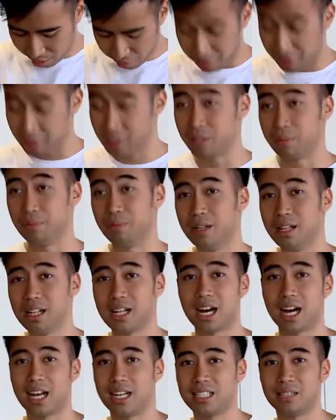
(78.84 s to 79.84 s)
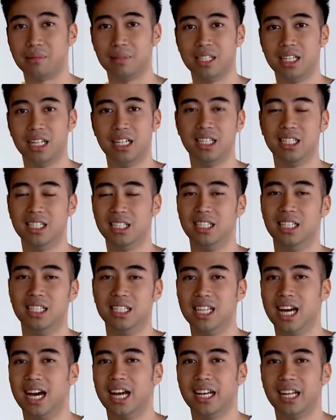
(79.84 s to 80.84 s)
reversible kan sebenarnya dari
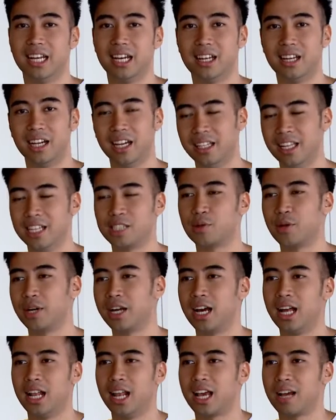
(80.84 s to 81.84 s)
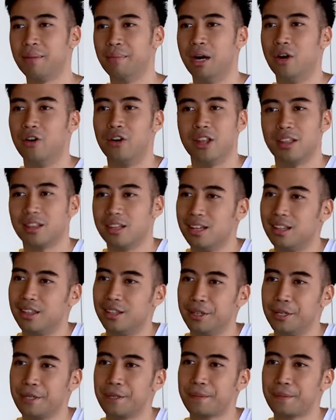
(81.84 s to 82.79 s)
desainnya. That's what I like about it. Gitu.